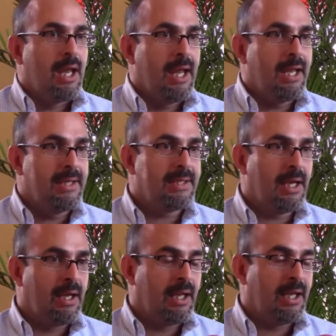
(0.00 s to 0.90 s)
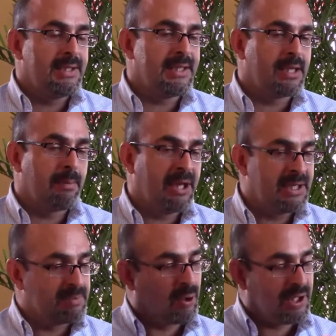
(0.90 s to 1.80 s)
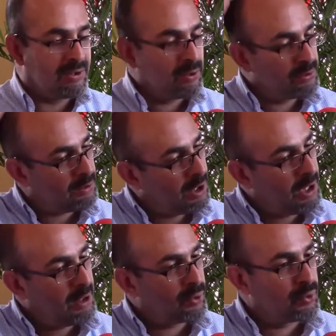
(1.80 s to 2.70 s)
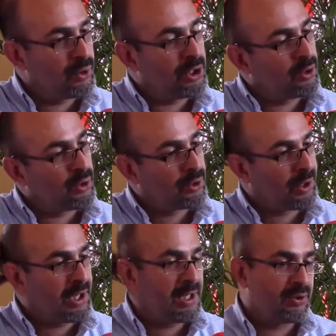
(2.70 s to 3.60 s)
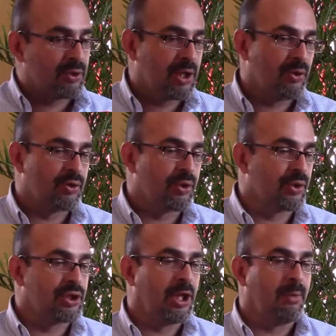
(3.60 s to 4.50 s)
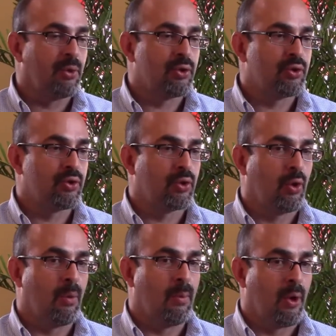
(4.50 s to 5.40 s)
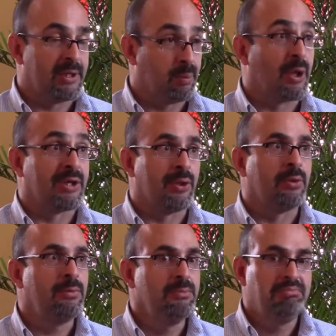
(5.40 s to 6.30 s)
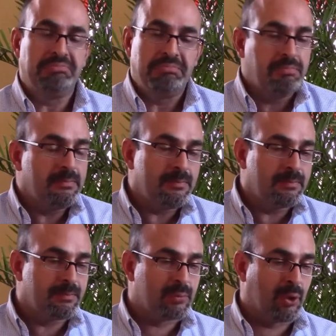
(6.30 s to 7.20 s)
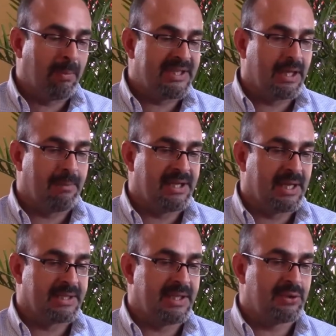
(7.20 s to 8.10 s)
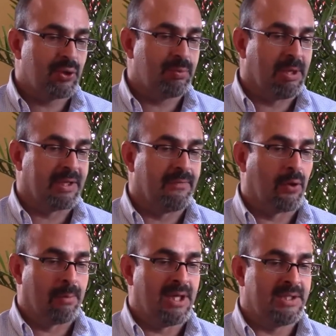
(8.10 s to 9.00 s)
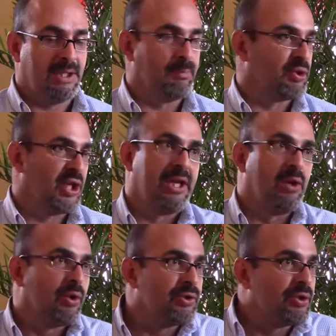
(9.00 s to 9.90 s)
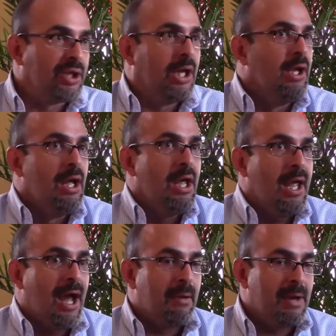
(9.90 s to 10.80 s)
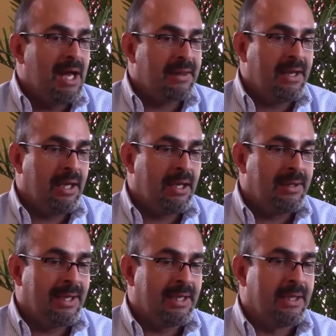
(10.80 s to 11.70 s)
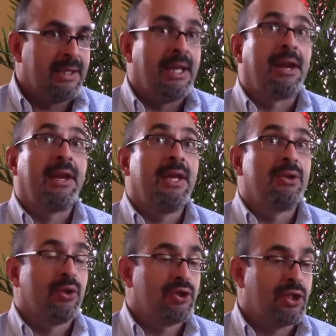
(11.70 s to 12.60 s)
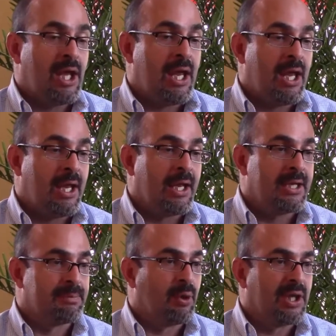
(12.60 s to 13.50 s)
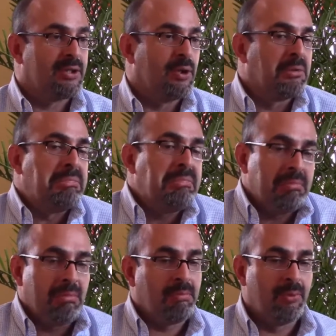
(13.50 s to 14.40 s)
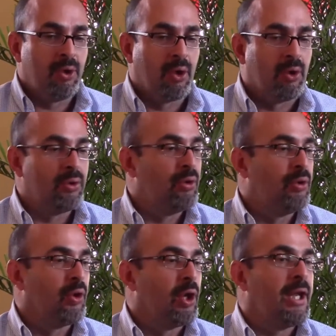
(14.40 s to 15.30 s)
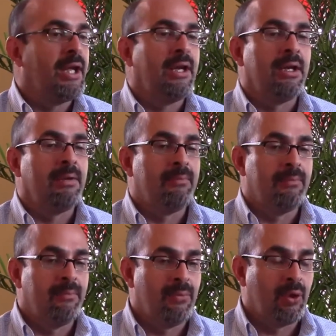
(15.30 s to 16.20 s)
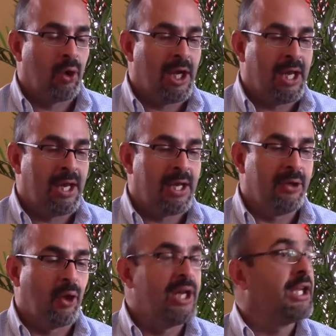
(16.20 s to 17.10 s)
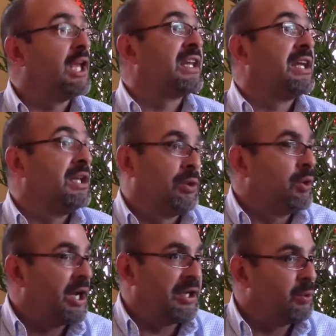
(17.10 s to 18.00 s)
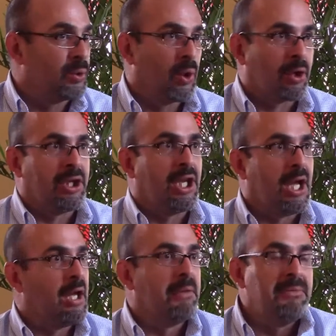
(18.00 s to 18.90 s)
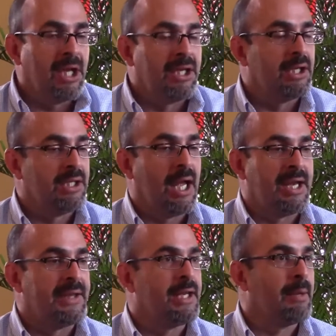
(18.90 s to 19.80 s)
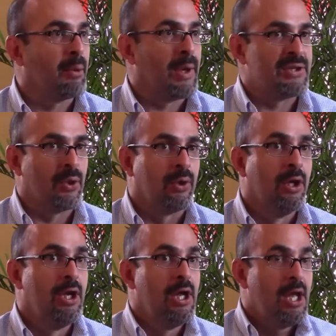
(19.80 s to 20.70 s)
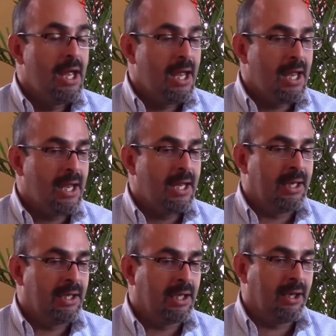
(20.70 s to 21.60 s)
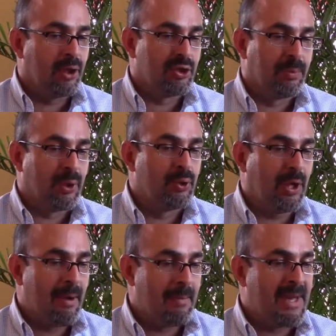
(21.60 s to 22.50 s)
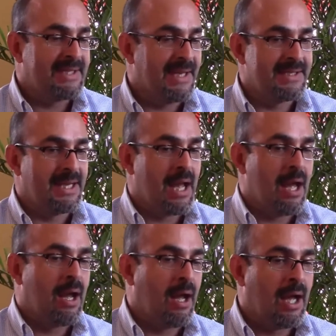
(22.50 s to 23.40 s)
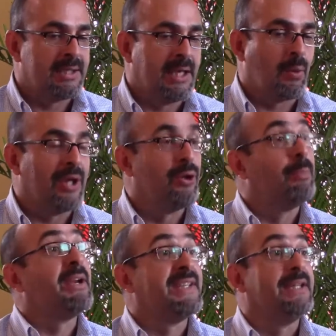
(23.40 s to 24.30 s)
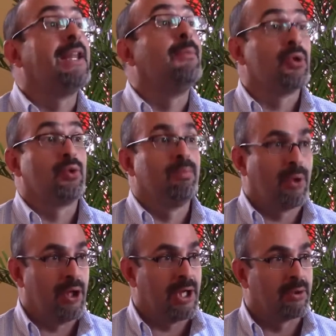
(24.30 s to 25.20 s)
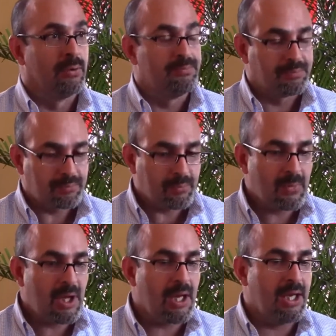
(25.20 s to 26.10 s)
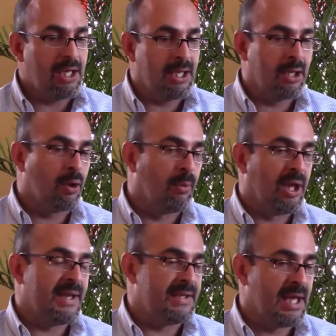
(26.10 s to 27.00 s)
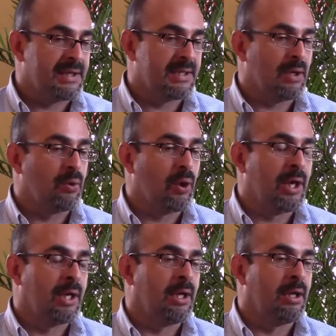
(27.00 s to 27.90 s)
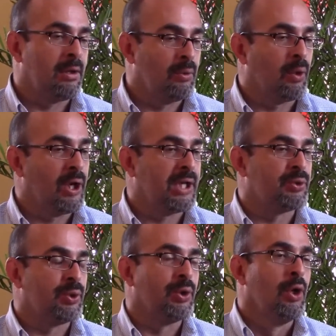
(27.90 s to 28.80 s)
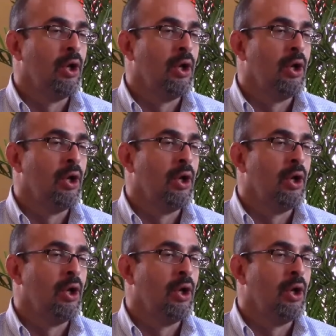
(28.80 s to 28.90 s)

En esta, en esta etapa de exploración, los únicos riesgos que nosotros tenemos como exploración son básicamente accesos, plataformas y pozas de lobos. O sea, hablar de, riesgos en exploración no, no, le, le, le inquieta a ningún agricultor ni a, nadie en la población. Eh, creo que su pregunta va más hacia, hacia cuando presentemos un proyecto. Y como le decía antes a un colega, a un colega suyo,